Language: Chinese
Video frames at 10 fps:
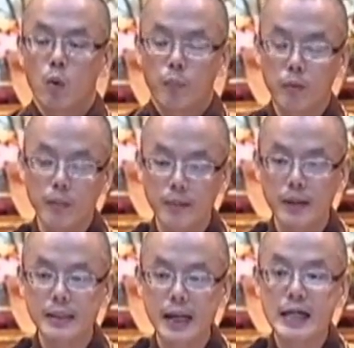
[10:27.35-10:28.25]
我普门
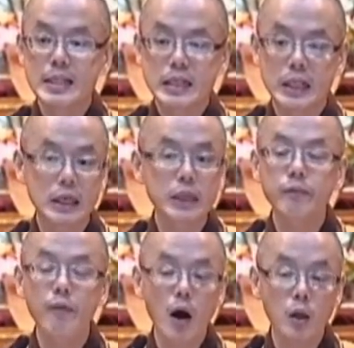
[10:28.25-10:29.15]
品讲
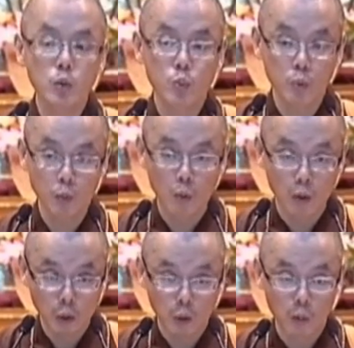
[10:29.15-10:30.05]
十方诸
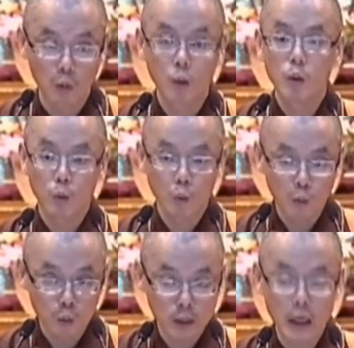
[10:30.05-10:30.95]
国土，
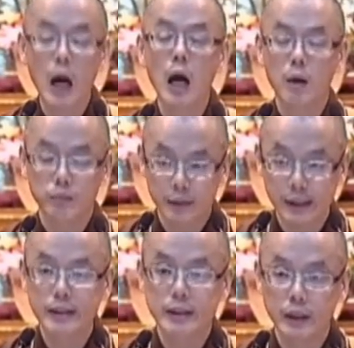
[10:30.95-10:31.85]
无刹不
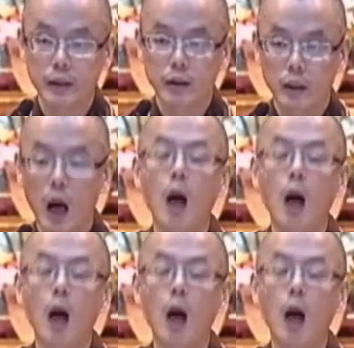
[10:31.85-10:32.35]
现身。